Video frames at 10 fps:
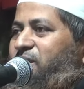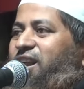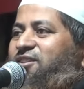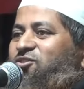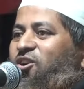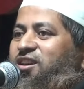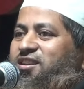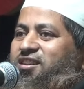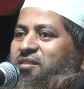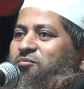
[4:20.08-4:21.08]
বলেন তো
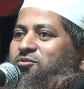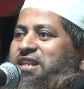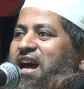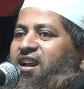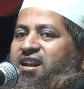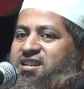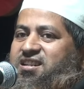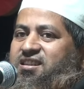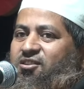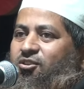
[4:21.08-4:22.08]
হজরতে মুসা আল্লাহর
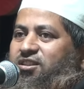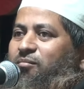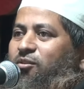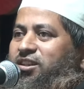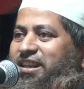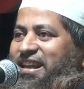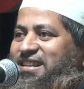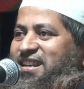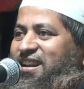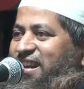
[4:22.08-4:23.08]
সাথে কথা বলতে
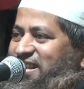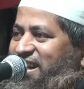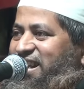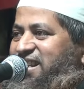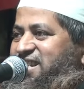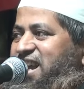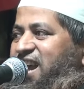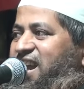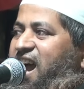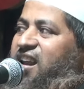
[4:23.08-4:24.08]
গেছেন নিজের
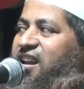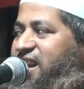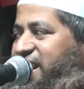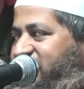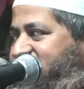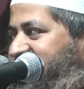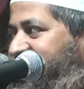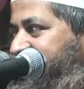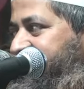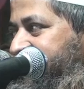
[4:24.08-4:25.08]
ইচ্ছায় না আল্লাহ ডেকেছেন